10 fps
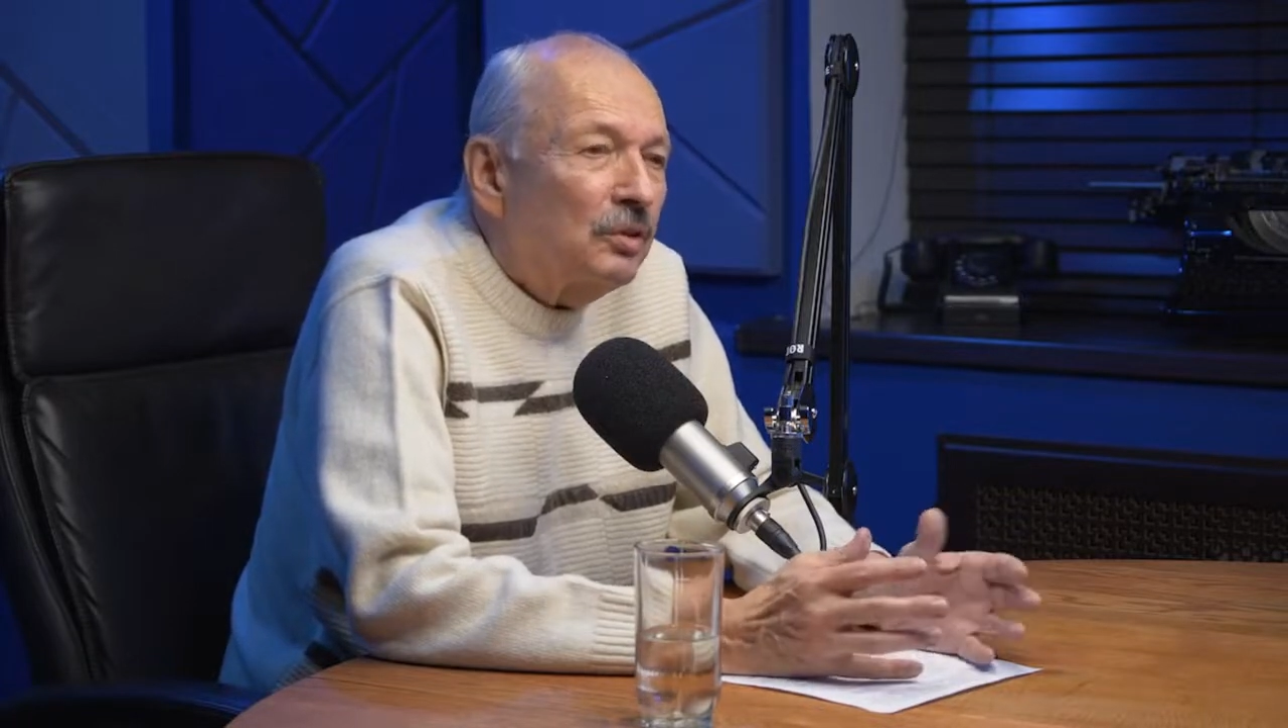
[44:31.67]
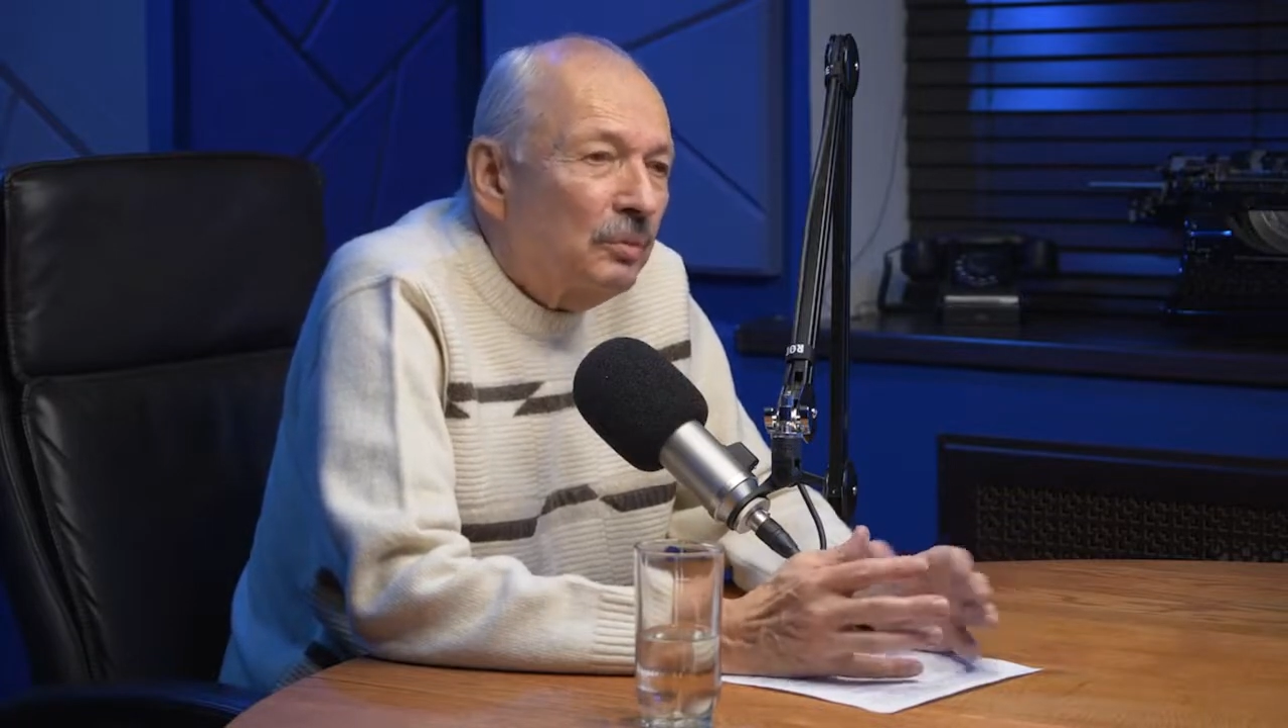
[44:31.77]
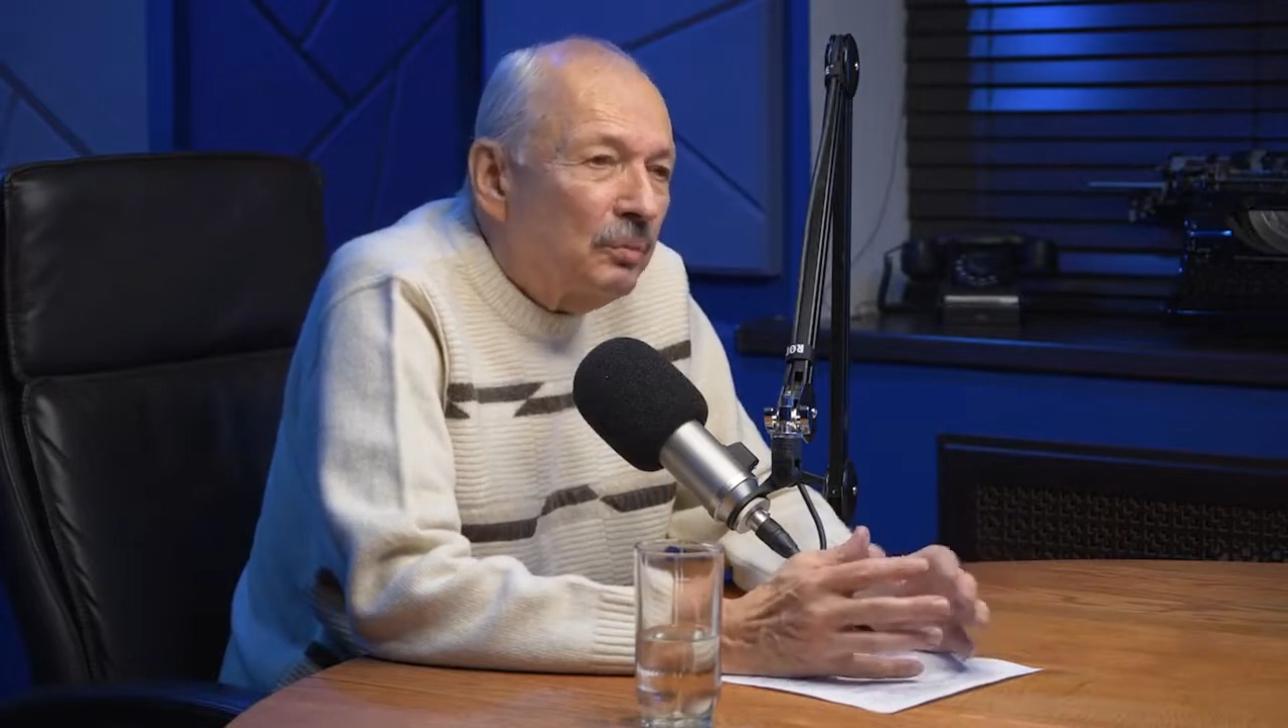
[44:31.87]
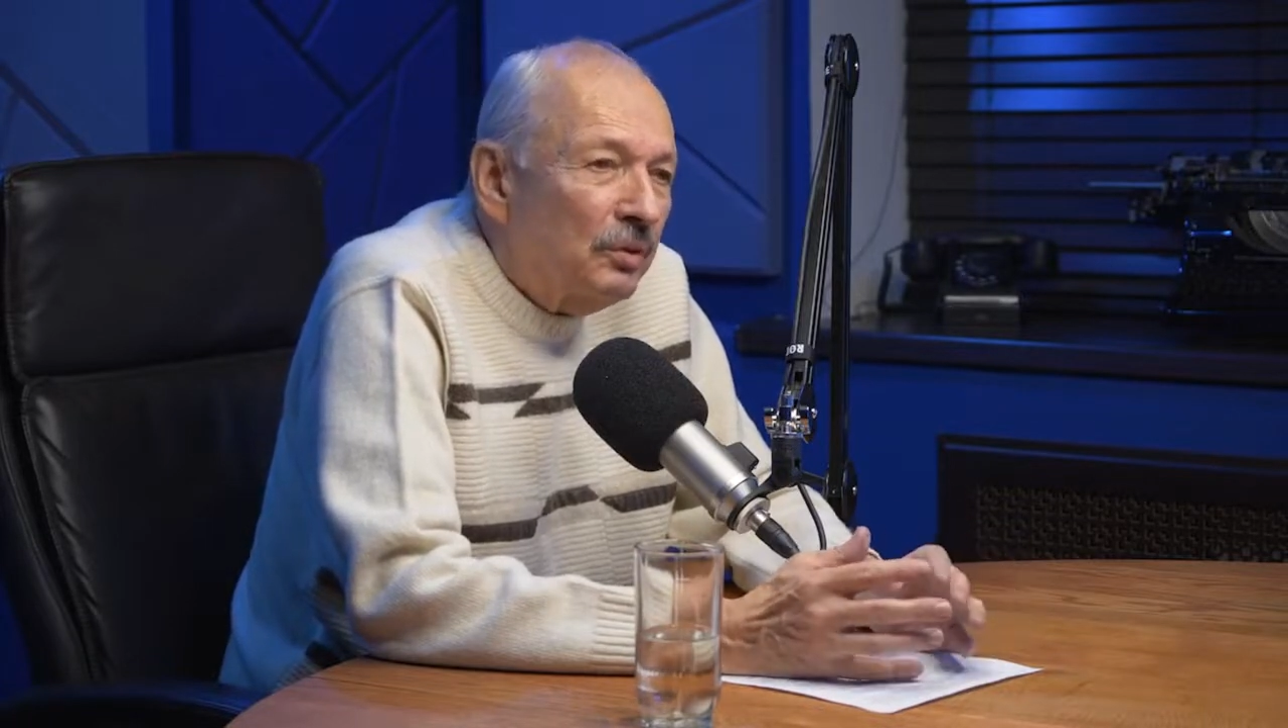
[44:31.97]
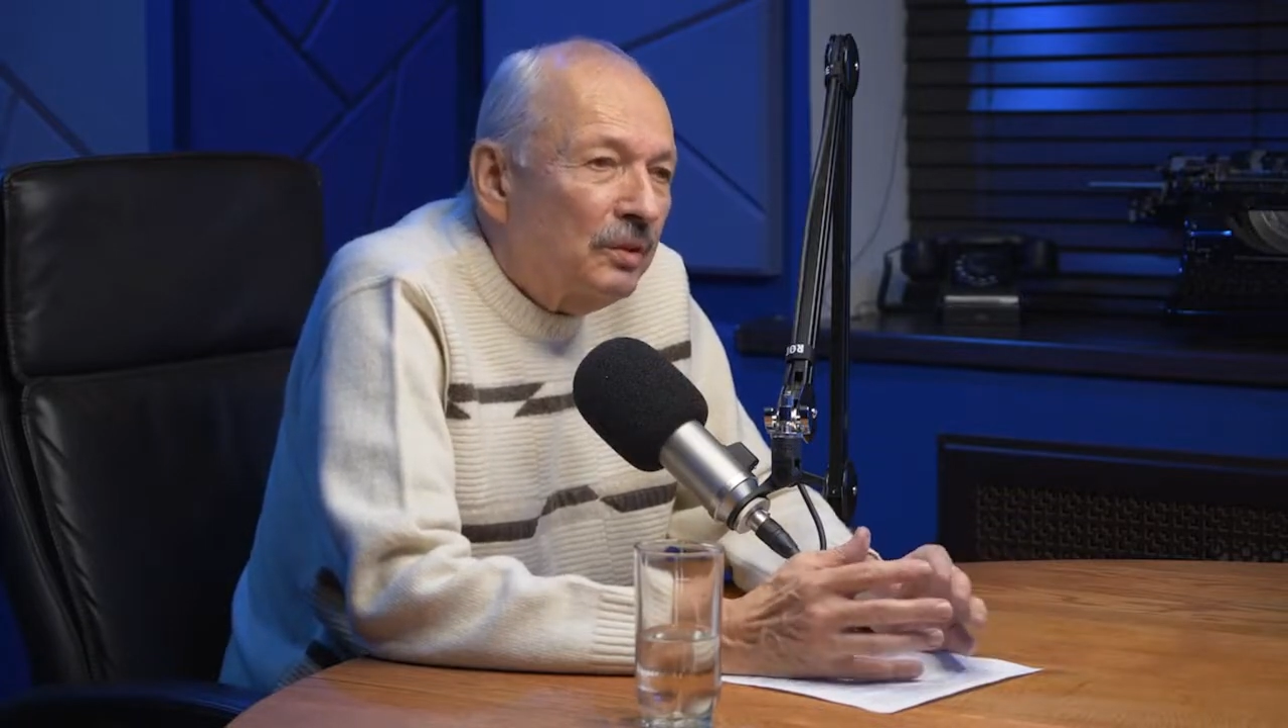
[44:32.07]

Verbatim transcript: что будет